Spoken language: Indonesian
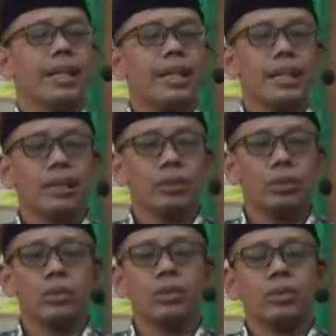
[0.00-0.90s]
dari
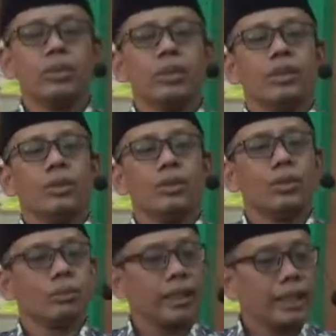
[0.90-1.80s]
itu,
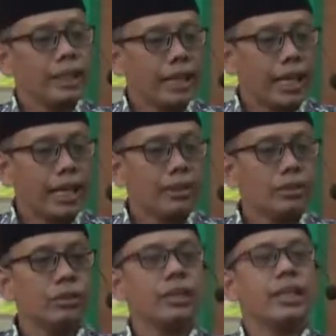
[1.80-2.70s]
untuk
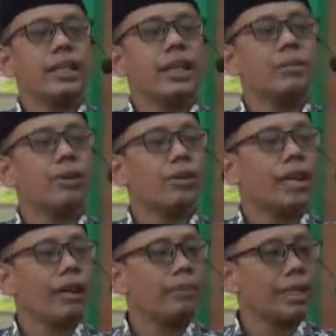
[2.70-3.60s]
menindaklanjuti dari
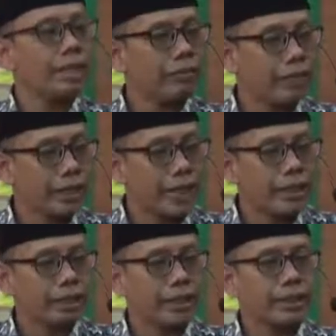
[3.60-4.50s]
program
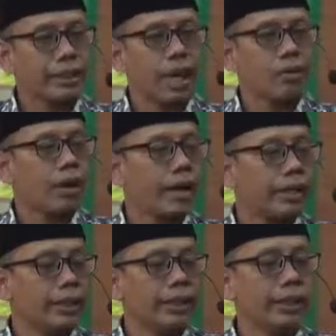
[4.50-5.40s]
revitalisasi KUA
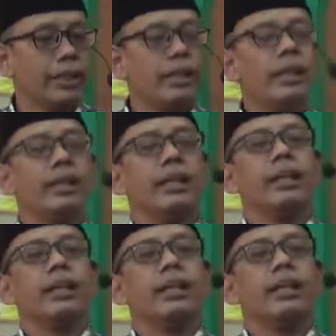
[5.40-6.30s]
ini,
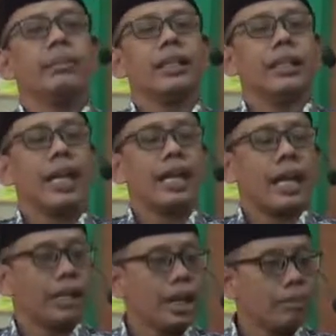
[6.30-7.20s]
Kementerian
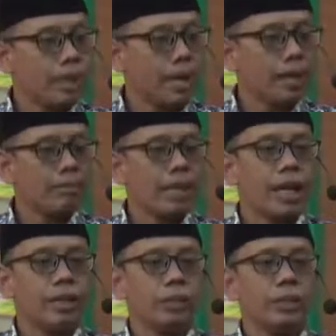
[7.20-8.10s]
Agama
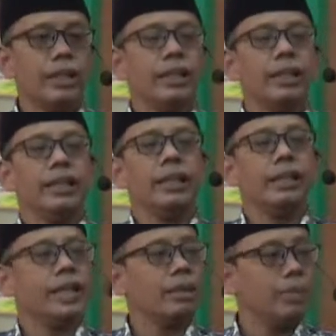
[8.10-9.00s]
melalui
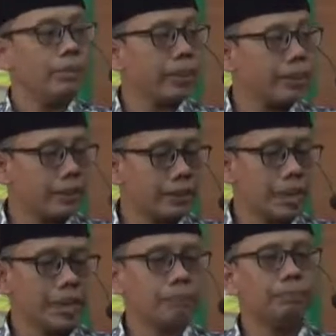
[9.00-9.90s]
Dirjen Bimas
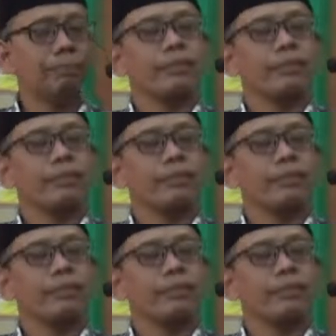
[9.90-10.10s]
Islam